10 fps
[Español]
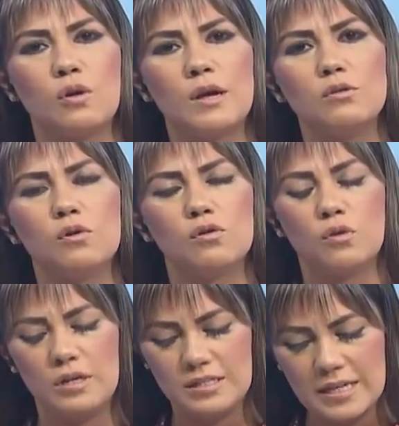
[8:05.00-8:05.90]
tocando,
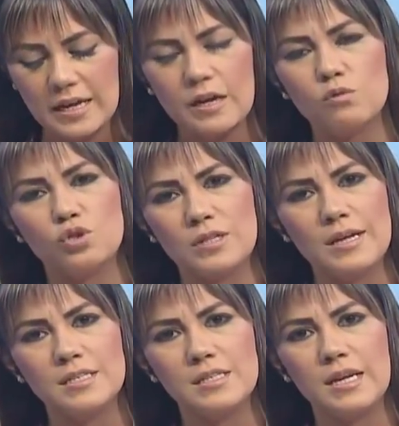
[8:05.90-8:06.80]
doctor, y sé que
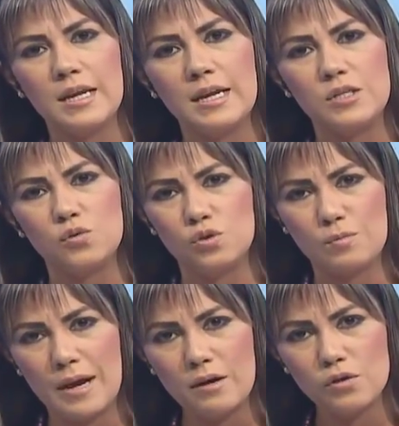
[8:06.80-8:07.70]
ustedes tienen en sus
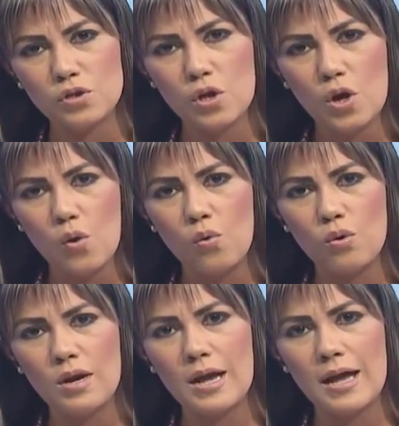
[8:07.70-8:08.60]
manos
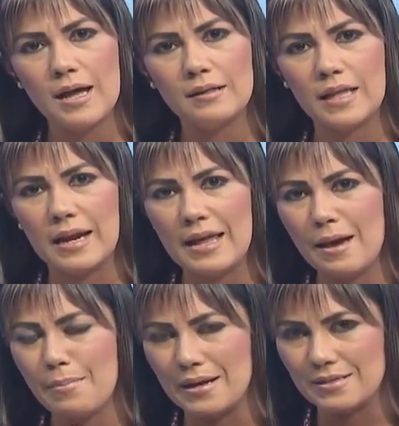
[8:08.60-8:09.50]
una
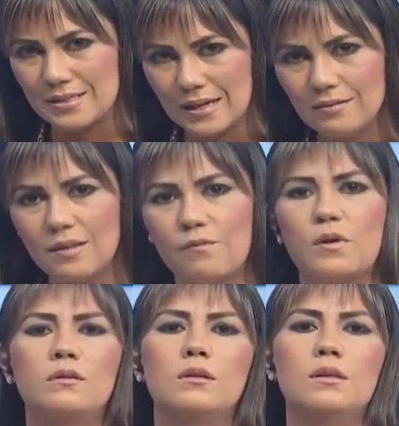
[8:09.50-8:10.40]
tarea bastante
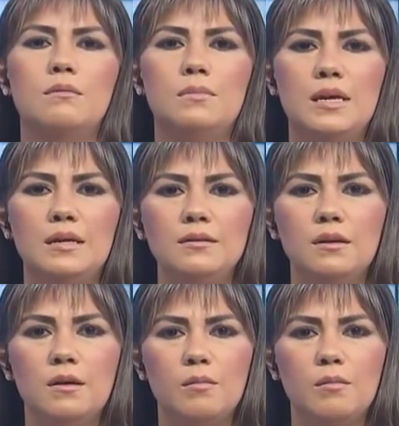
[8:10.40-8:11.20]
fuerte también,